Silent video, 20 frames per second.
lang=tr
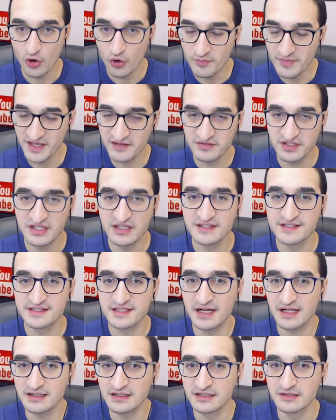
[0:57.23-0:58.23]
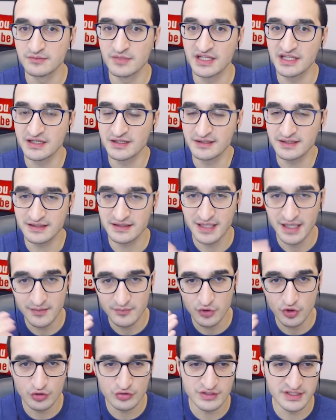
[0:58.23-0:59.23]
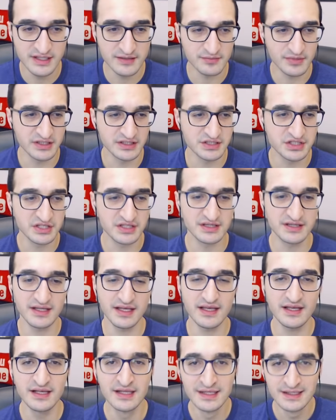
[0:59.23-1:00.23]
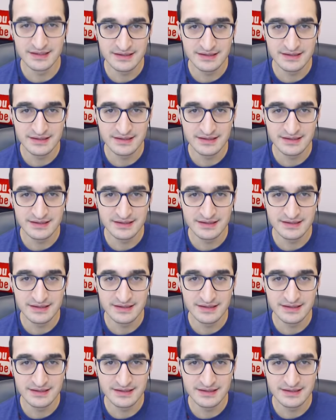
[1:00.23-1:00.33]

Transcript: O mevki kısaltılmalarına tam gözlerim alışkın değil.